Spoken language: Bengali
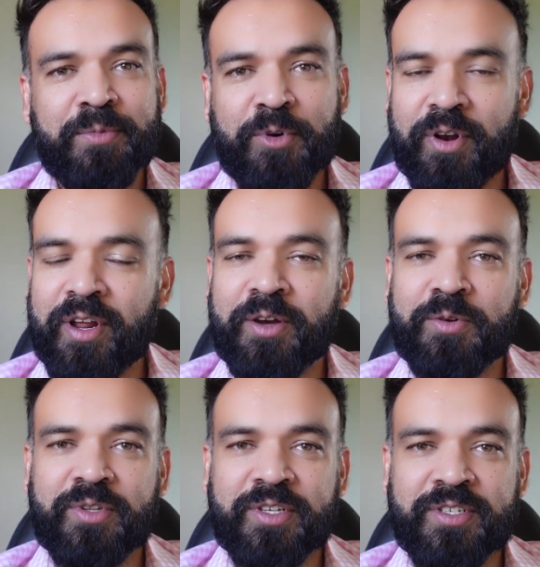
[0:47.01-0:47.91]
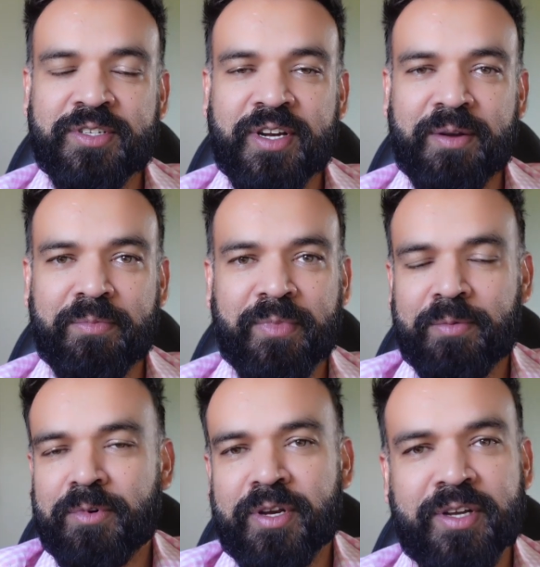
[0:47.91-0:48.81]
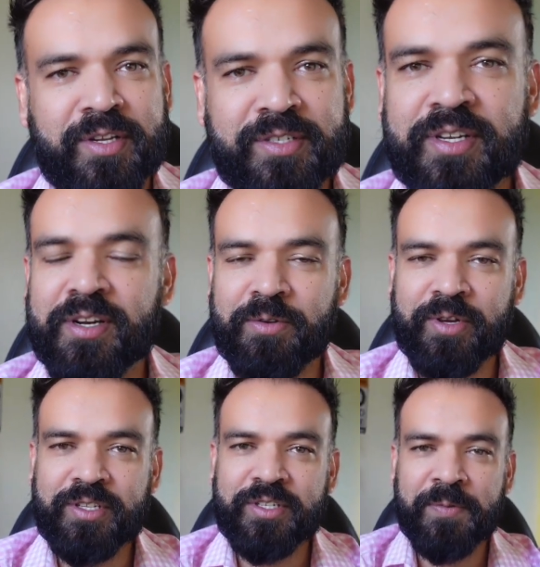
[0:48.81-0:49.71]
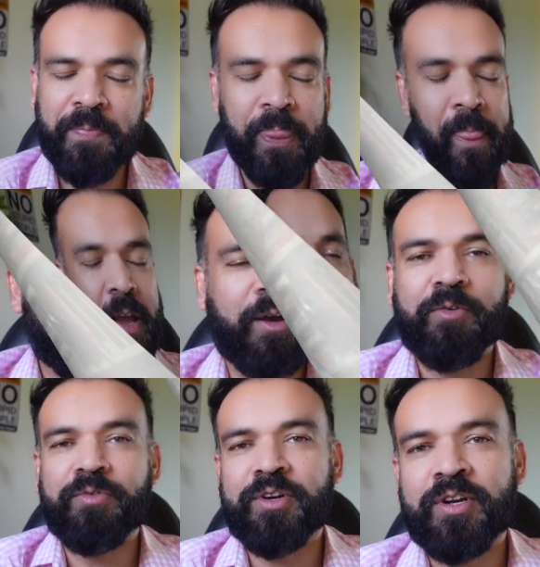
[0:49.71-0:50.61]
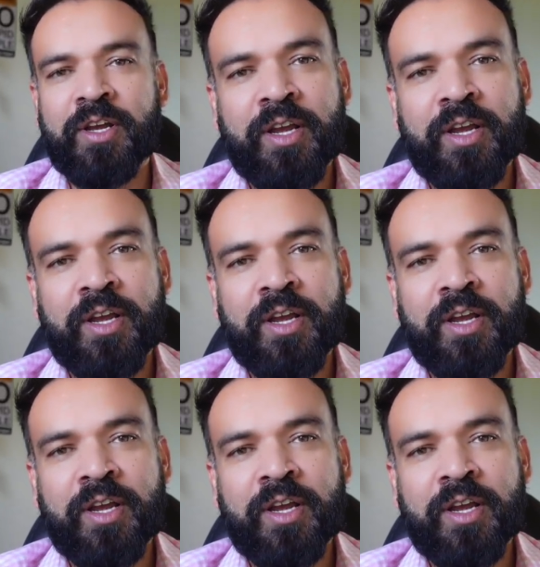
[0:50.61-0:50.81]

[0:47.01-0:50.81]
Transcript: পড়ালেখা করতে এসেছিলাম এবং এখানে সেটেল হয়ে গেছি হাওয়াভার